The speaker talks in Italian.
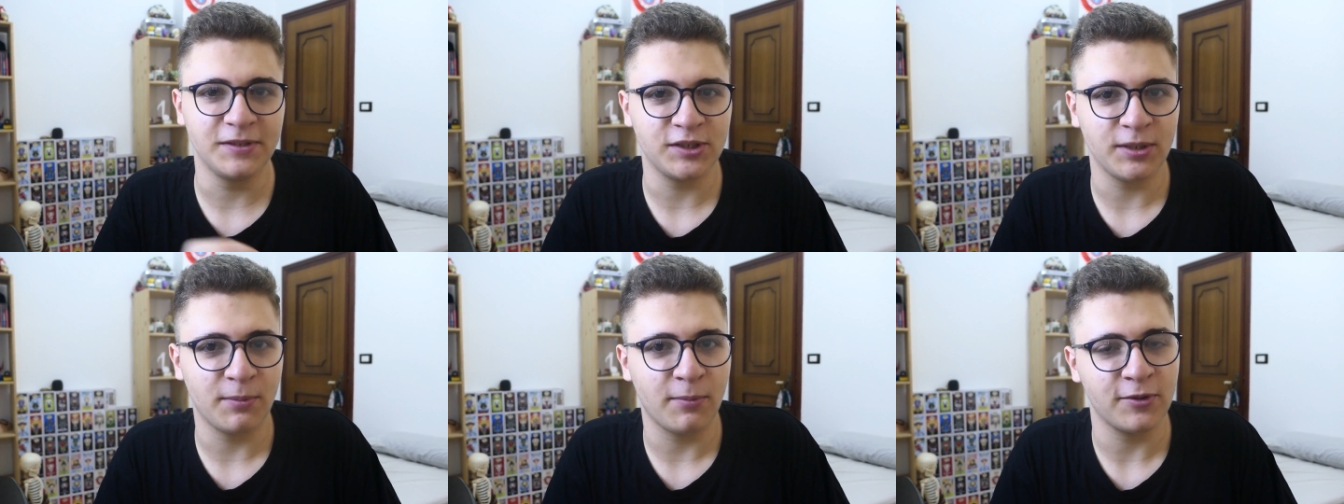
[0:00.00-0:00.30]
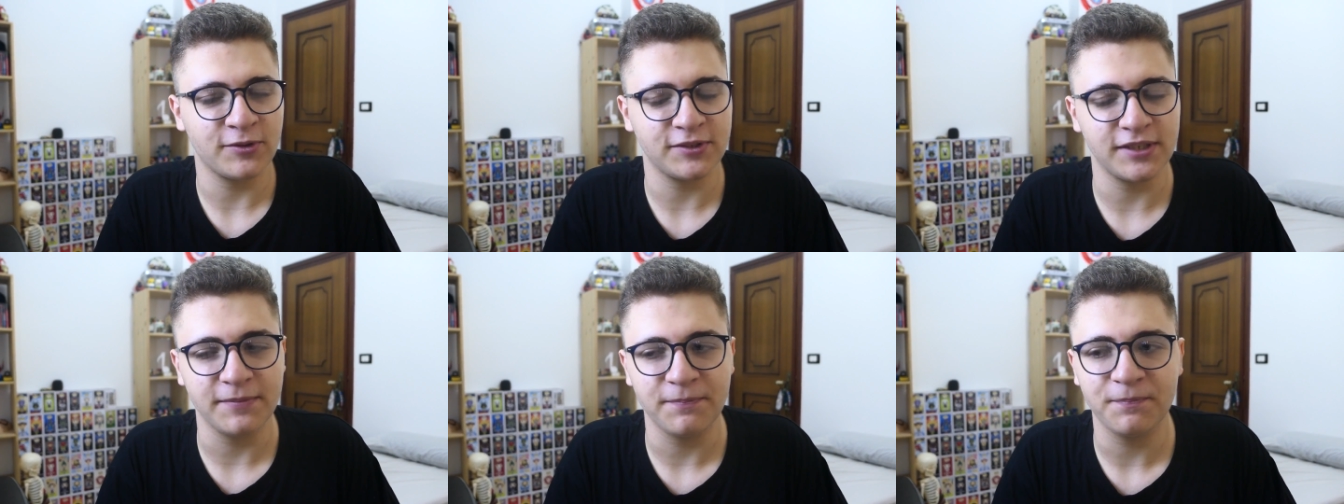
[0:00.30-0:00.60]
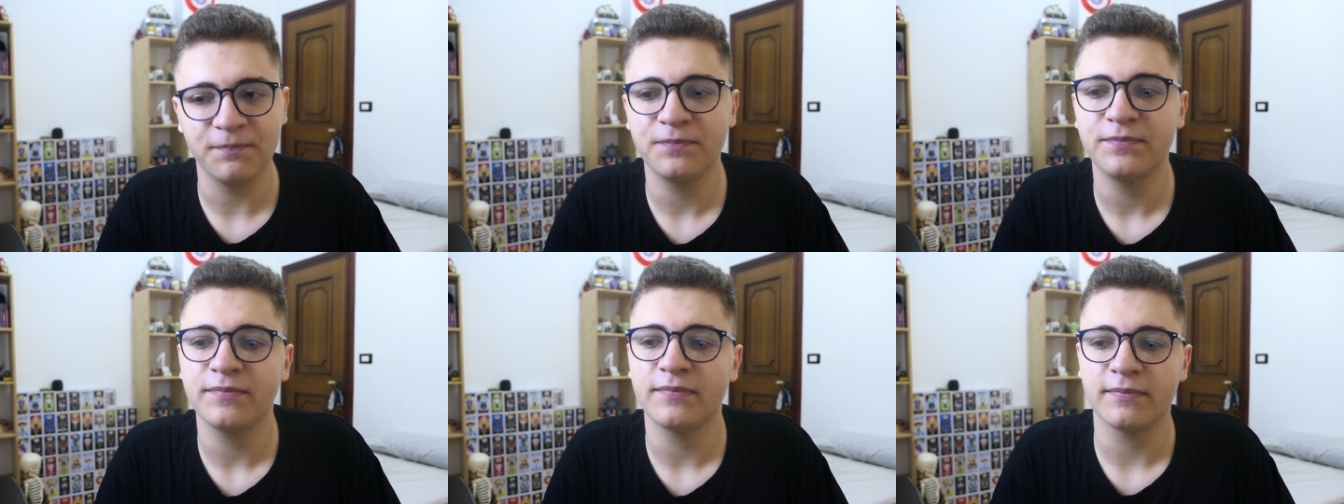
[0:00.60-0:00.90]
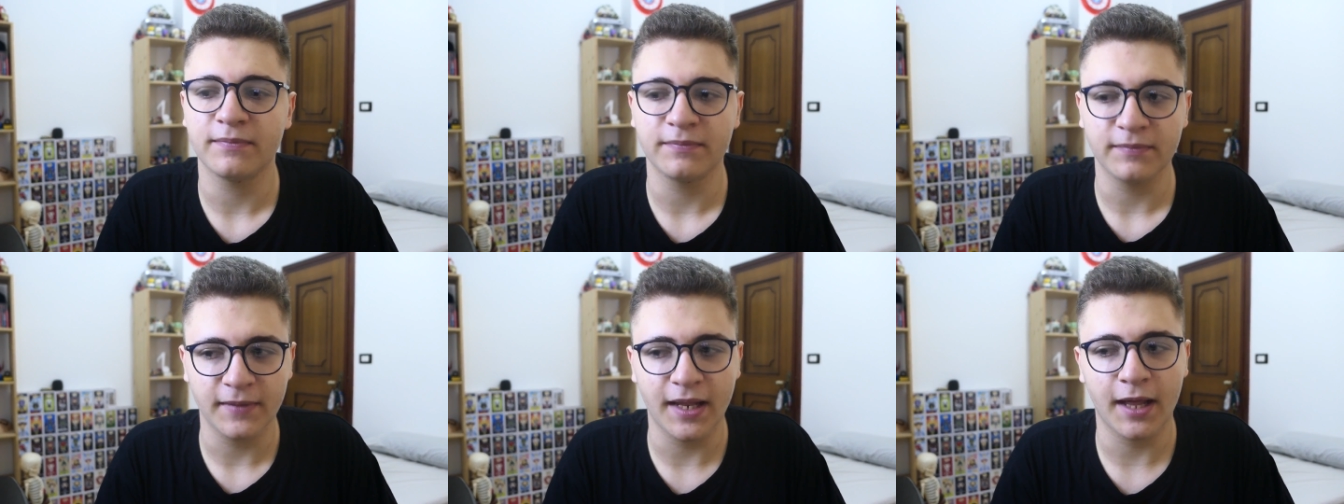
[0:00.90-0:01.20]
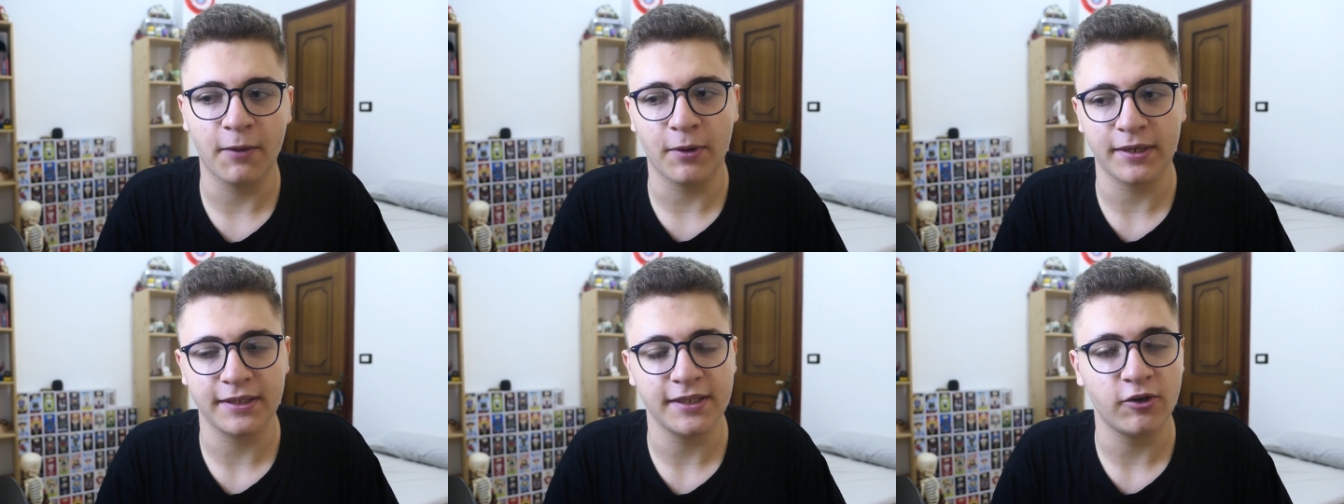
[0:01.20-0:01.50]
diciamo così.
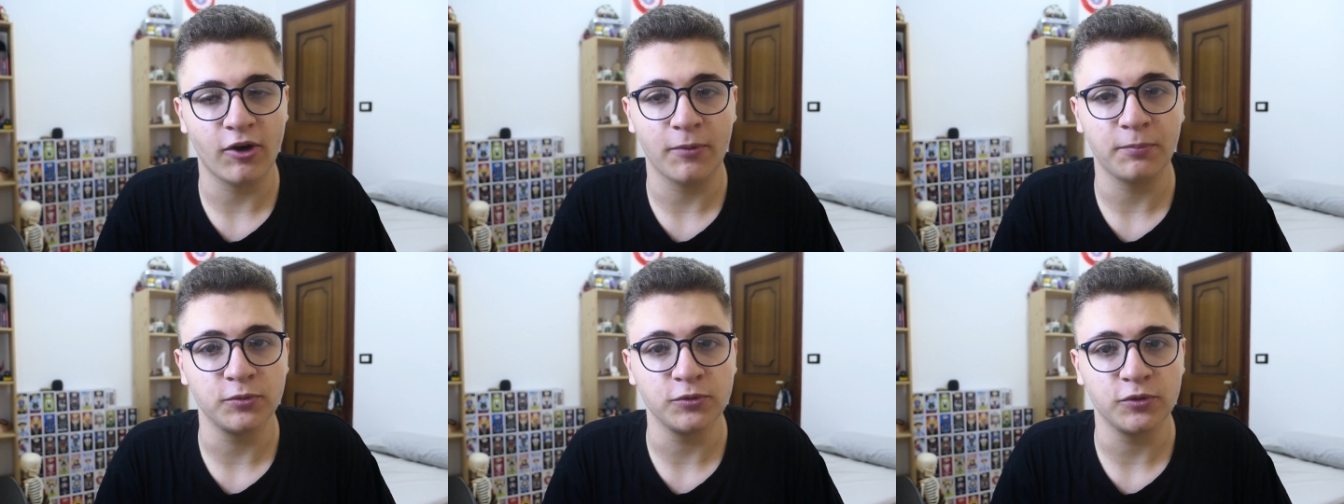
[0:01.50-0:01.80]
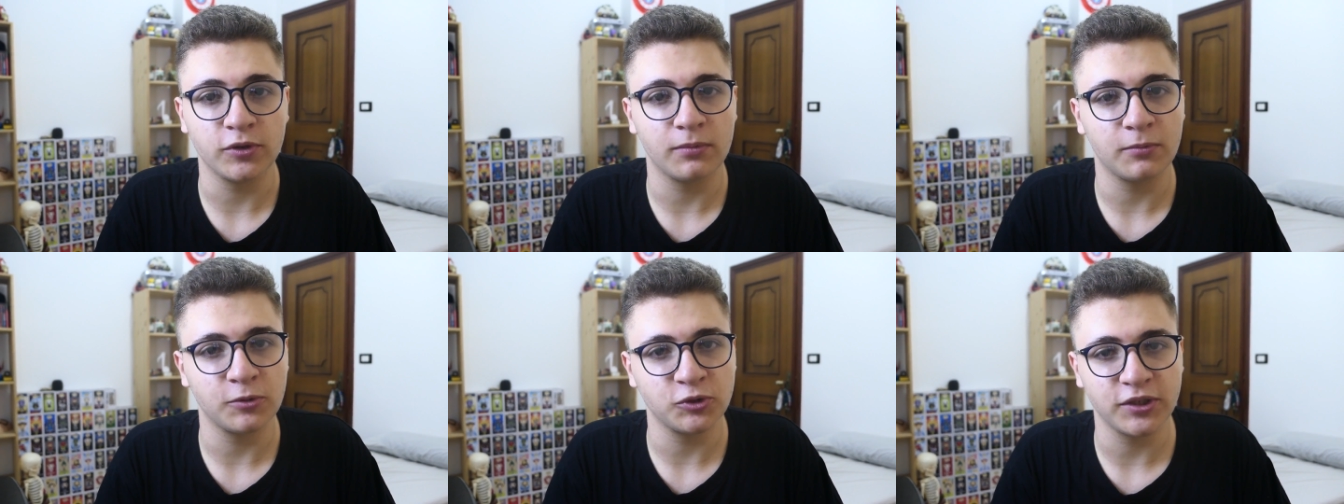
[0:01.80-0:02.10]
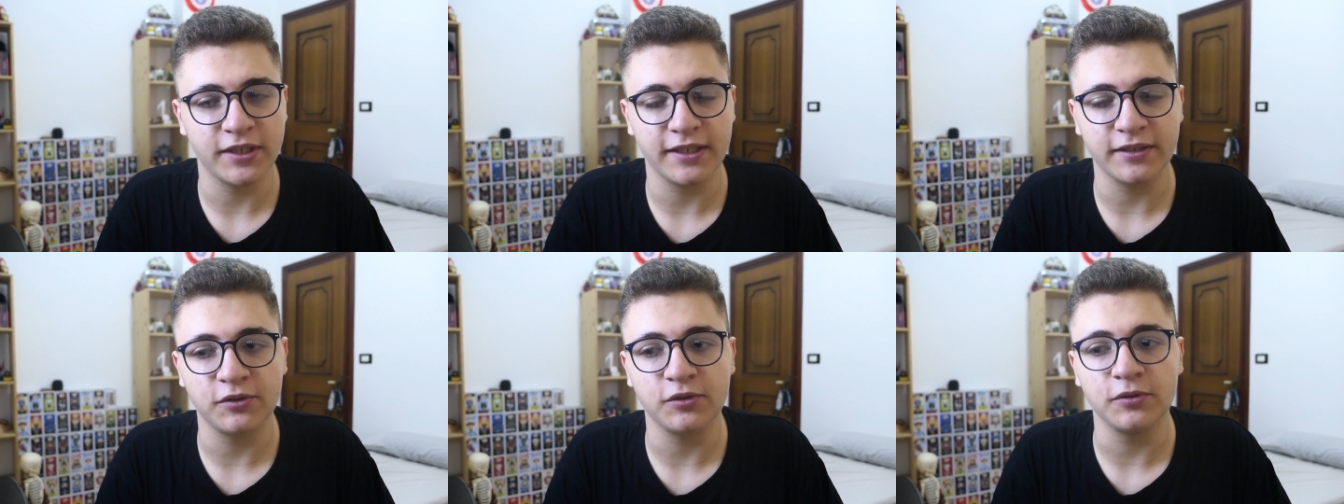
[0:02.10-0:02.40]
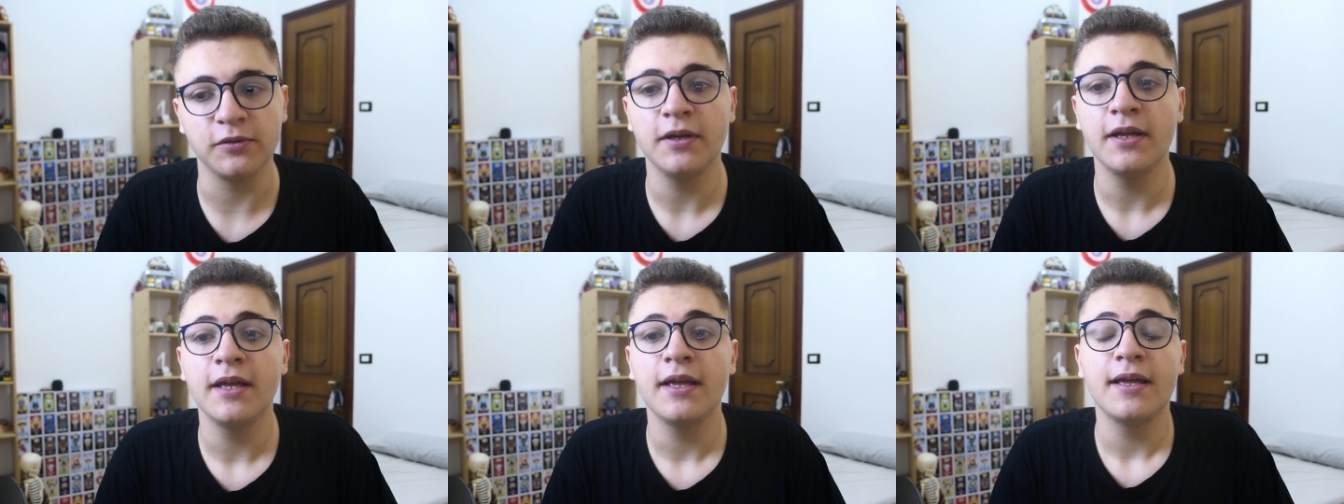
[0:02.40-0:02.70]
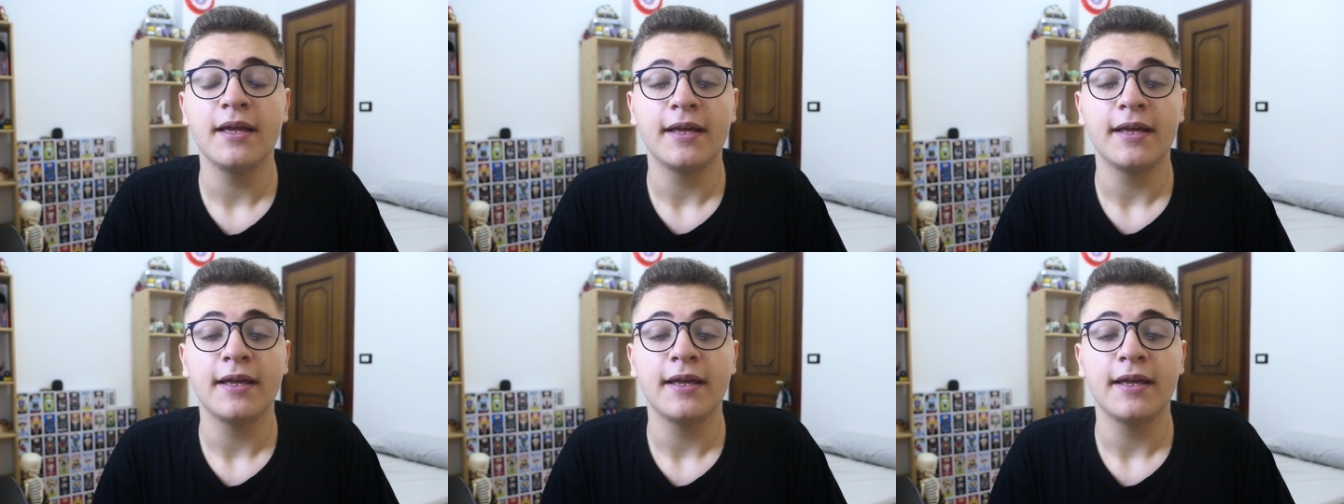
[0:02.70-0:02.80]
La guarderò appunto come ho già detto.